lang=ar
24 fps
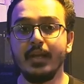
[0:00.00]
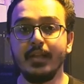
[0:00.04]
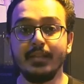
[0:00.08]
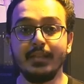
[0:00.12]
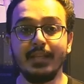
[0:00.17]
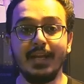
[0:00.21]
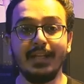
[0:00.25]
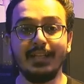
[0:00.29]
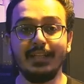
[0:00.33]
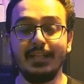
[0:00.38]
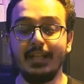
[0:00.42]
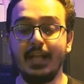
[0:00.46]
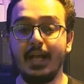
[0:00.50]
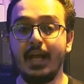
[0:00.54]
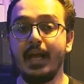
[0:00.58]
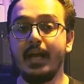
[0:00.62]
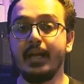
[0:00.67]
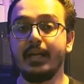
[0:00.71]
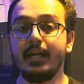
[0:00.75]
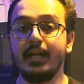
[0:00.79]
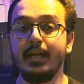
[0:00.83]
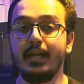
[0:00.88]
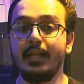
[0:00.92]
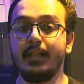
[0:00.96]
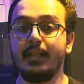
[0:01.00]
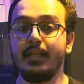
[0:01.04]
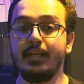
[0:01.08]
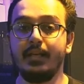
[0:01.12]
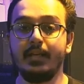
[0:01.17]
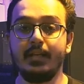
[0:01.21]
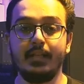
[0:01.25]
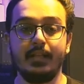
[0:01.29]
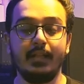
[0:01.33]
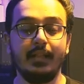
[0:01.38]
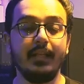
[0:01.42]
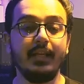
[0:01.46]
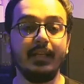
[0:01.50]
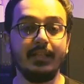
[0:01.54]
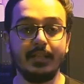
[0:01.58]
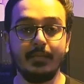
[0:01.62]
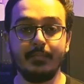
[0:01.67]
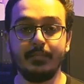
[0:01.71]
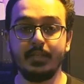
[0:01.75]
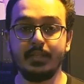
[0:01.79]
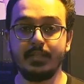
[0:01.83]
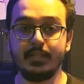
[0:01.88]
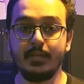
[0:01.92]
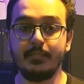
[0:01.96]
نقل الحاجة اللي, اللي احنا
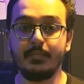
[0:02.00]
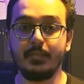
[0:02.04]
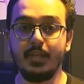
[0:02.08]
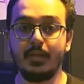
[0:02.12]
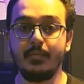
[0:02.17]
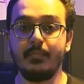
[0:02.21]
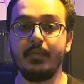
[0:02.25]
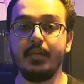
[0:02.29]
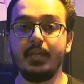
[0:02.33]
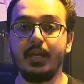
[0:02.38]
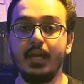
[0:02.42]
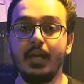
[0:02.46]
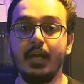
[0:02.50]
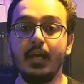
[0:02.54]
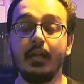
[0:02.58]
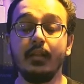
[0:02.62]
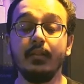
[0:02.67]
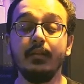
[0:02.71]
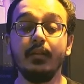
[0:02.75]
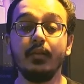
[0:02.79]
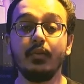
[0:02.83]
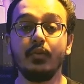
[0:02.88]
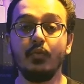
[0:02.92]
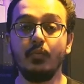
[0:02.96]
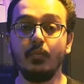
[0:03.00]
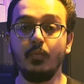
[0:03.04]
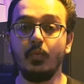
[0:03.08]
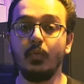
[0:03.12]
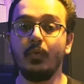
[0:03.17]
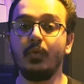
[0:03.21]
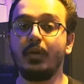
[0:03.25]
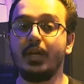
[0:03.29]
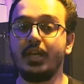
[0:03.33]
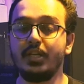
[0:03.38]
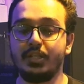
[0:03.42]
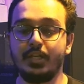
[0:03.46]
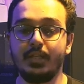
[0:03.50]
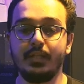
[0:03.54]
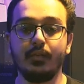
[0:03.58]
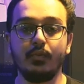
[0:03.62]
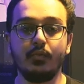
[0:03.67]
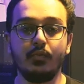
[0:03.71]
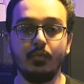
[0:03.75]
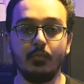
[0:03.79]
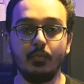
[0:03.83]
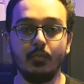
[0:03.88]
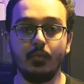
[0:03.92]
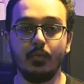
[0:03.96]
بنستمتع بيها للجمهور عشان
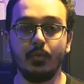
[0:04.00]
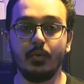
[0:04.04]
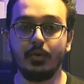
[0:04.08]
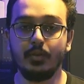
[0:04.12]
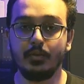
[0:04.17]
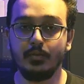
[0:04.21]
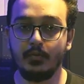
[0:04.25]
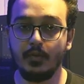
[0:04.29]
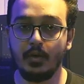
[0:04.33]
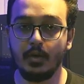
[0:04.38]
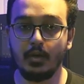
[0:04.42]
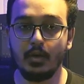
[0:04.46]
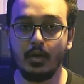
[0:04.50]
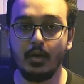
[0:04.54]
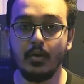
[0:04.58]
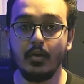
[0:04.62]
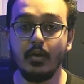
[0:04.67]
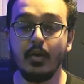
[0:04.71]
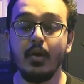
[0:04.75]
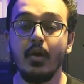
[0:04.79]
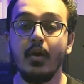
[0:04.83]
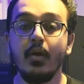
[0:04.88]
الجمهور يتفرج